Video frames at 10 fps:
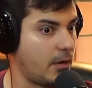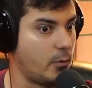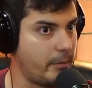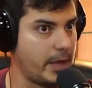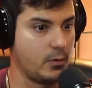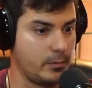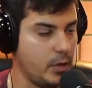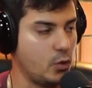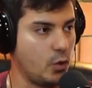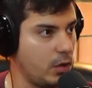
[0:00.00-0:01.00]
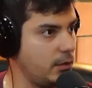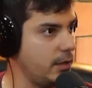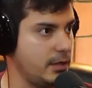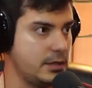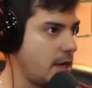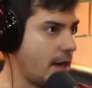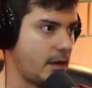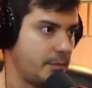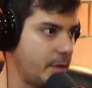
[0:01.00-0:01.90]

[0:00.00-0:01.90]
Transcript: o, meio, miolo ali, já era.